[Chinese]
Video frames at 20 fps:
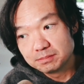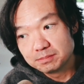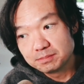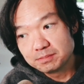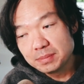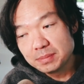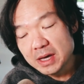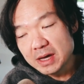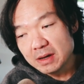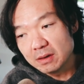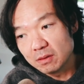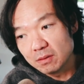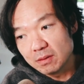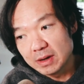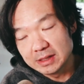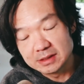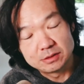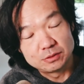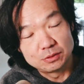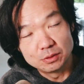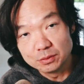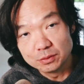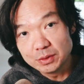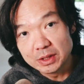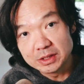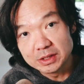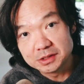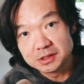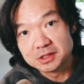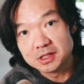变化永远
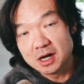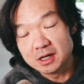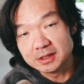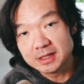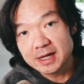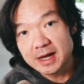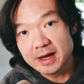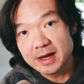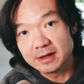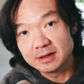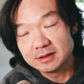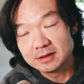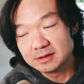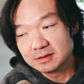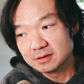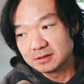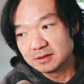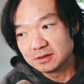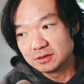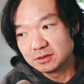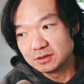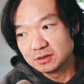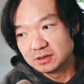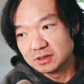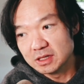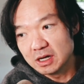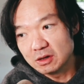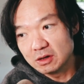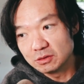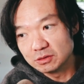是常态。
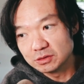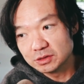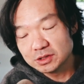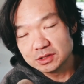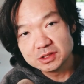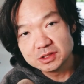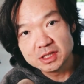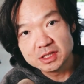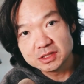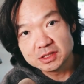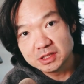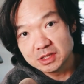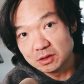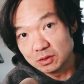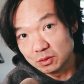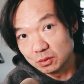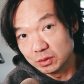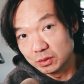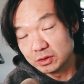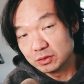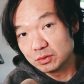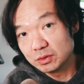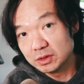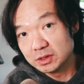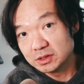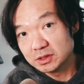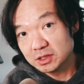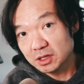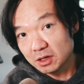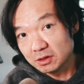然后，世界是一个混沌、
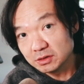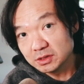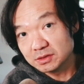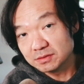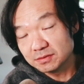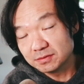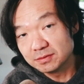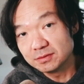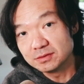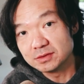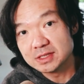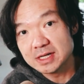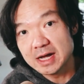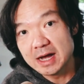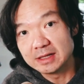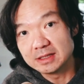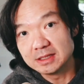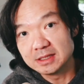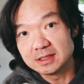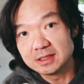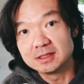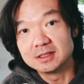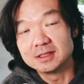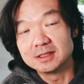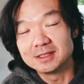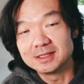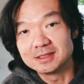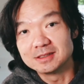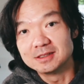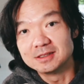超级复杂的一个一
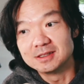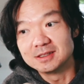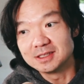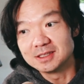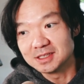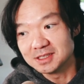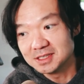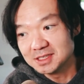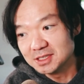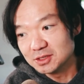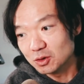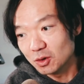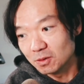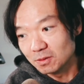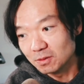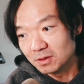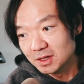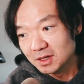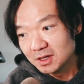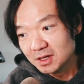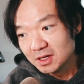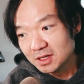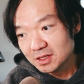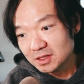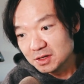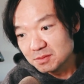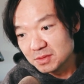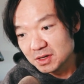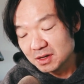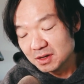个一个系统。那
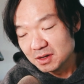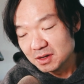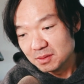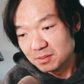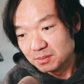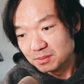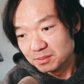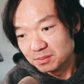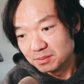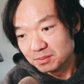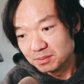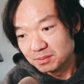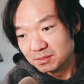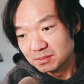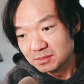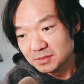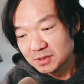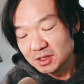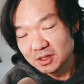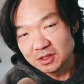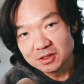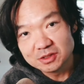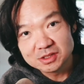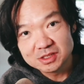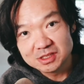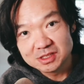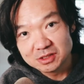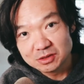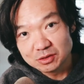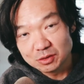么，任何事
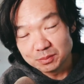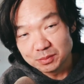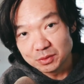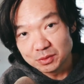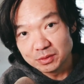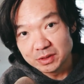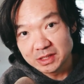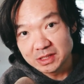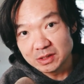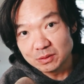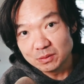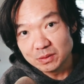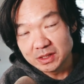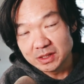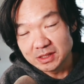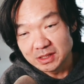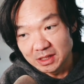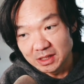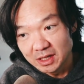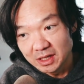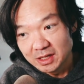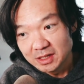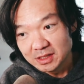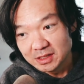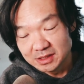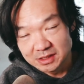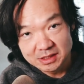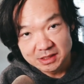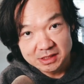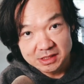情都不会因为你已
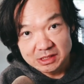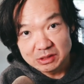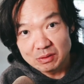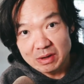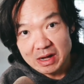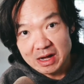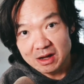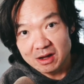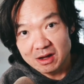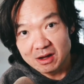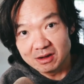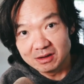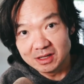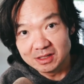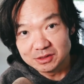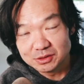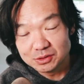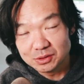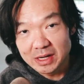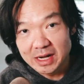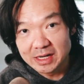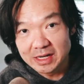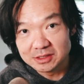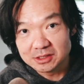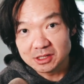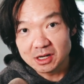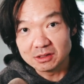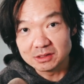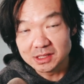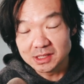经计划好了就按
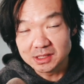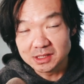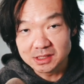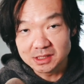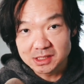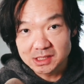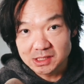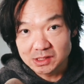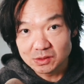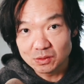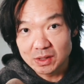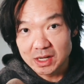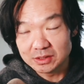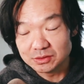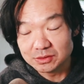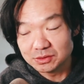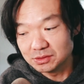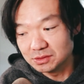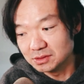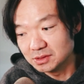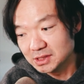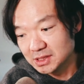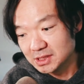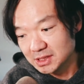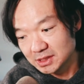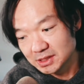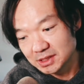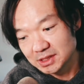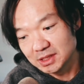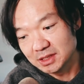照你的计划去进
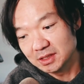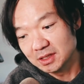行。